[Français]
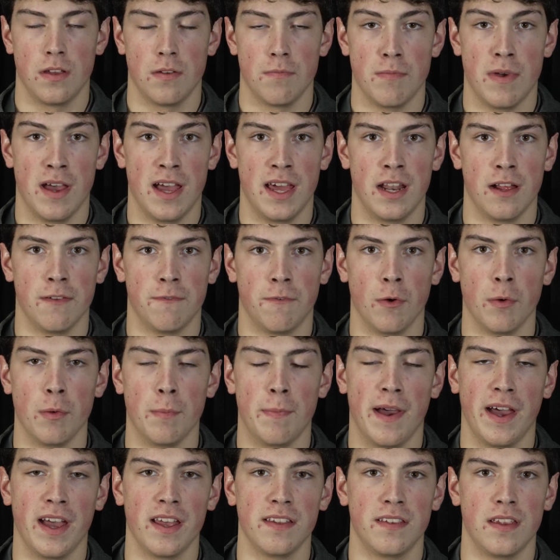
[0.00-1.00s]
Ben, dans le fond, mes
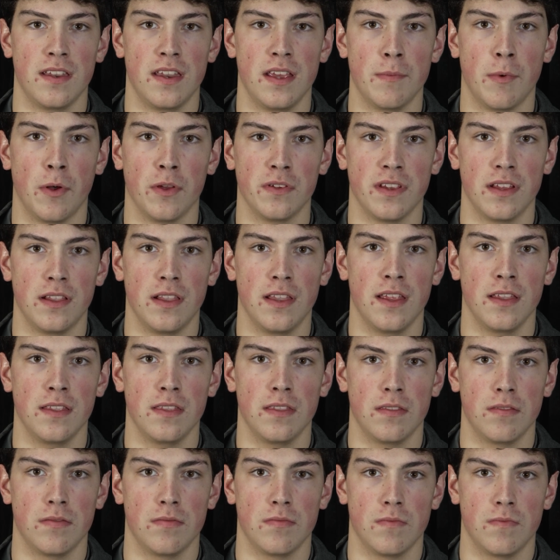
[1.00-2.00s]
parents, c'est des bons athlètes.
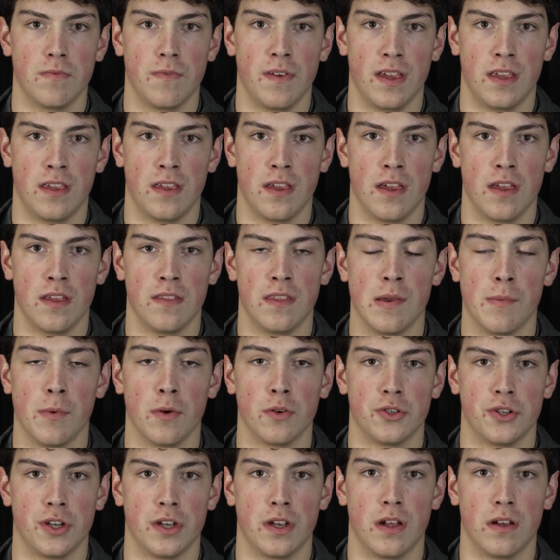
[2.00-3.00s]
Fait que dès
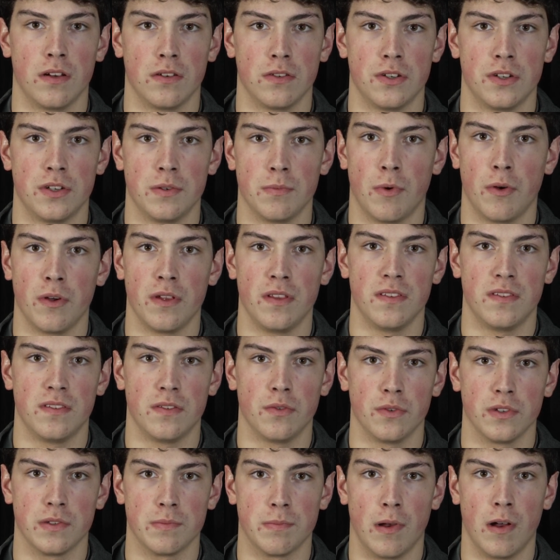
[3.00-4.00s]
mon jeune âge, ils m'ont
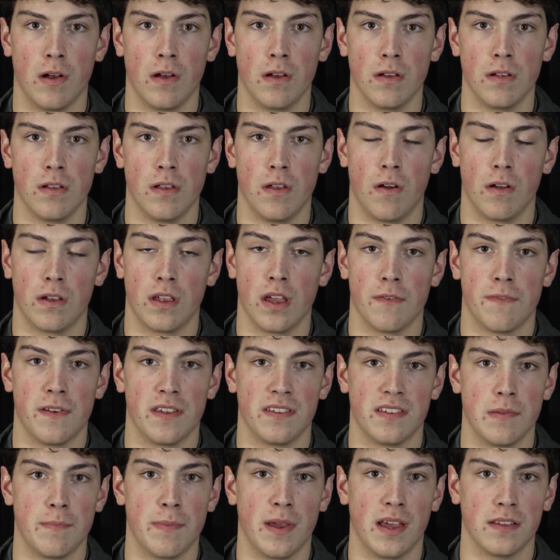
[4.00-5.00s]
initié au sport. Alors en
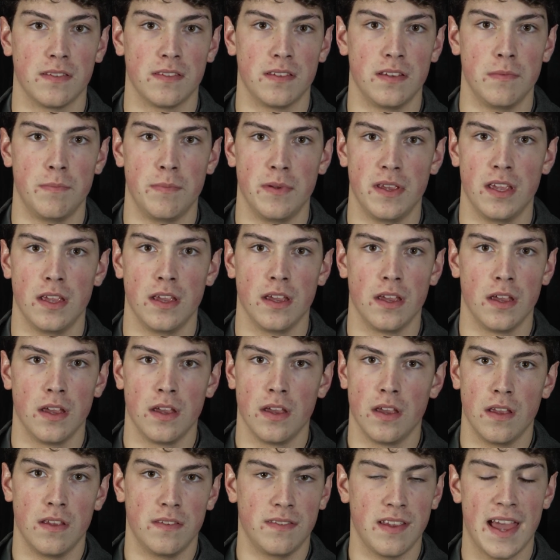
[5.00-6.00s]
faisait partie, puis
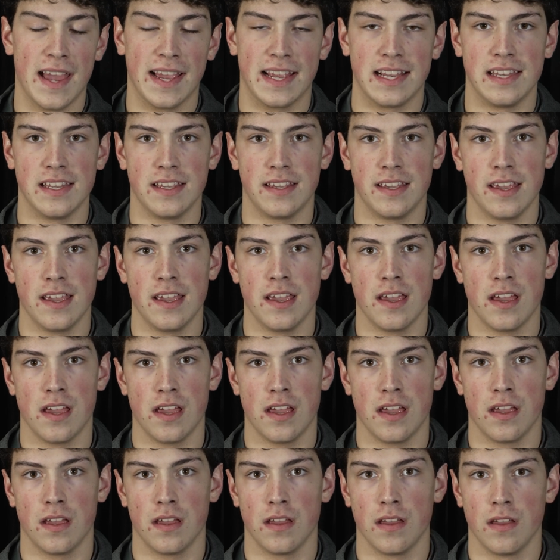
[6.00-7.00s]
ça a cliqué
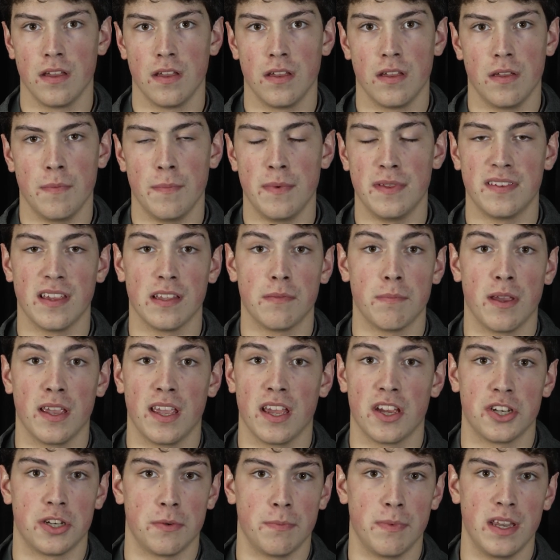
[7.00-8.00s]
euh, immédiatement
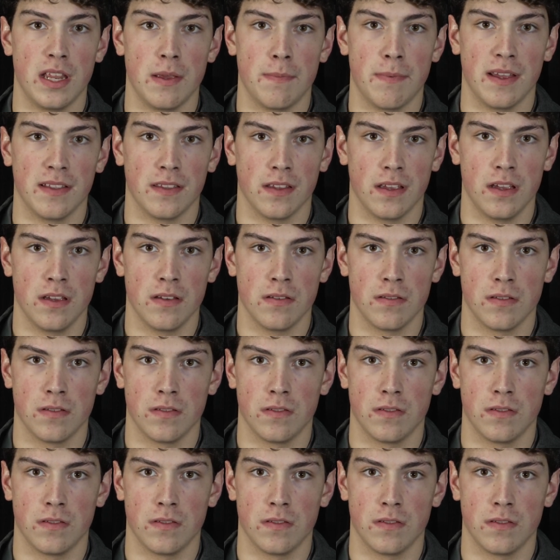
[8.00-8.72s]
quand j'ai mis les patins.